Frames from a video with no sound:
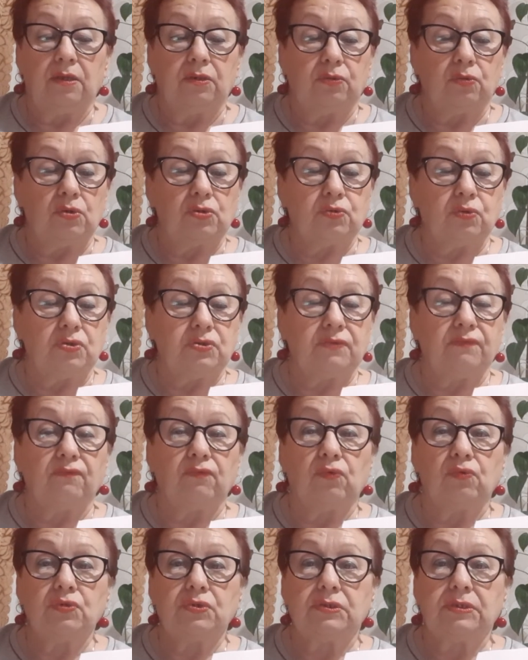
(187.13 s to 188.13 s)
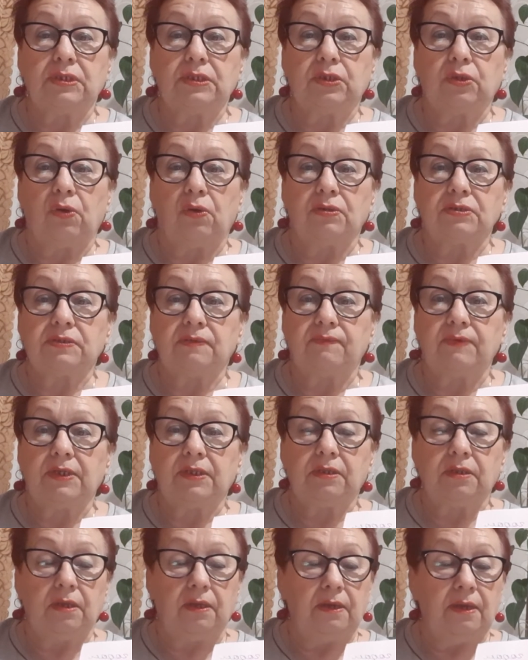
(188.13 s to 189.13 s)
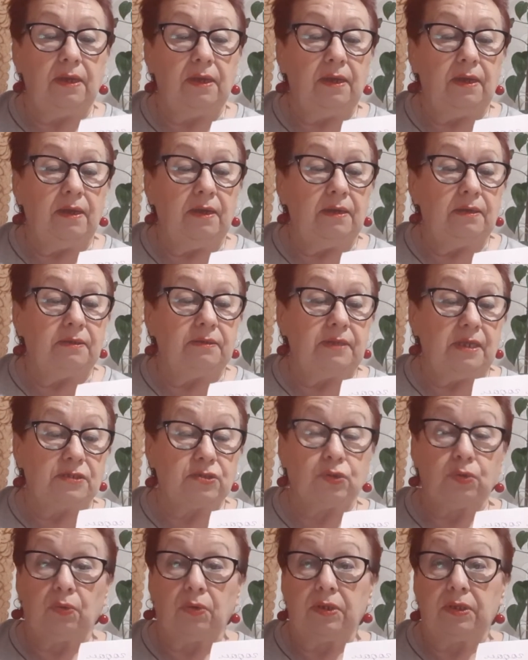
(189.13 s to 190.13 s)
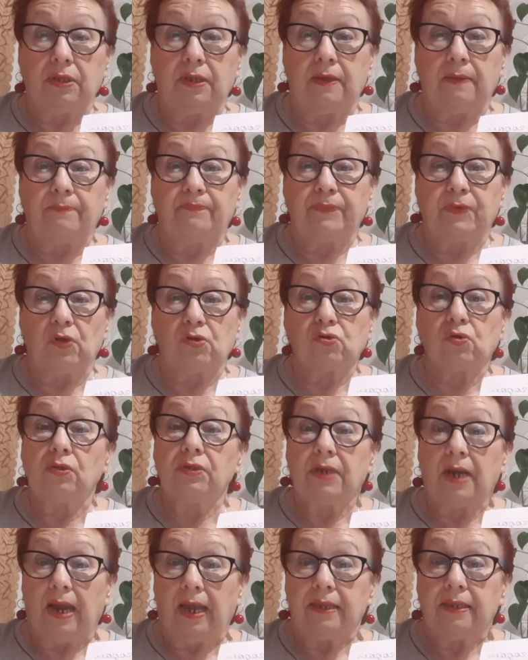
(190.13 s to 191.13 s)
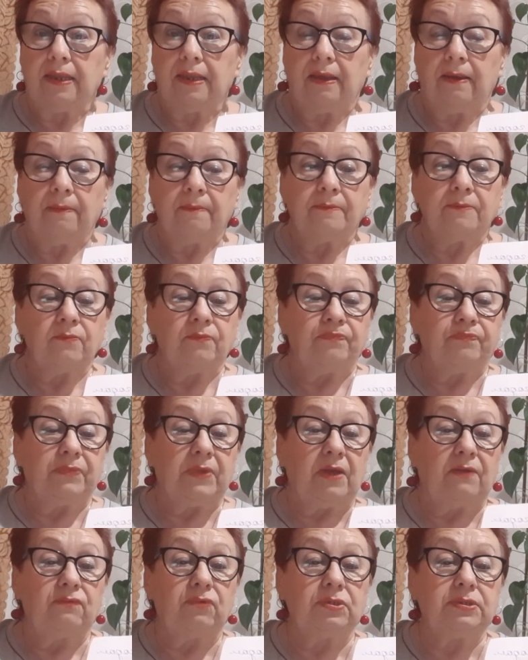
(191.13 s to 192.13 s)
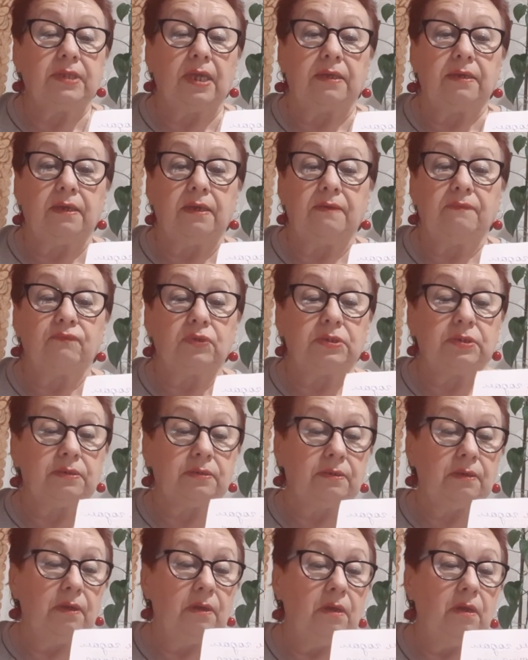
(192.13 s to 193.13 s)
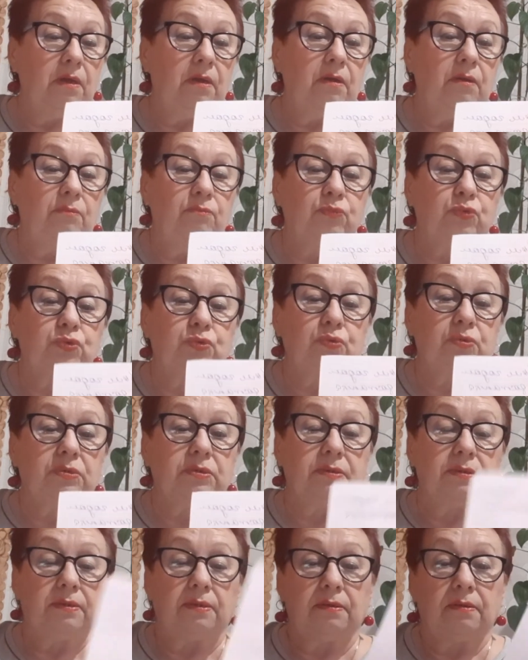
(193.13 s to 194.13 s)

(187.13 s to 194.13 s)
Тоже очень вкусный, трехцветный, достойный. Тоже он ранний. Вот такие вот будут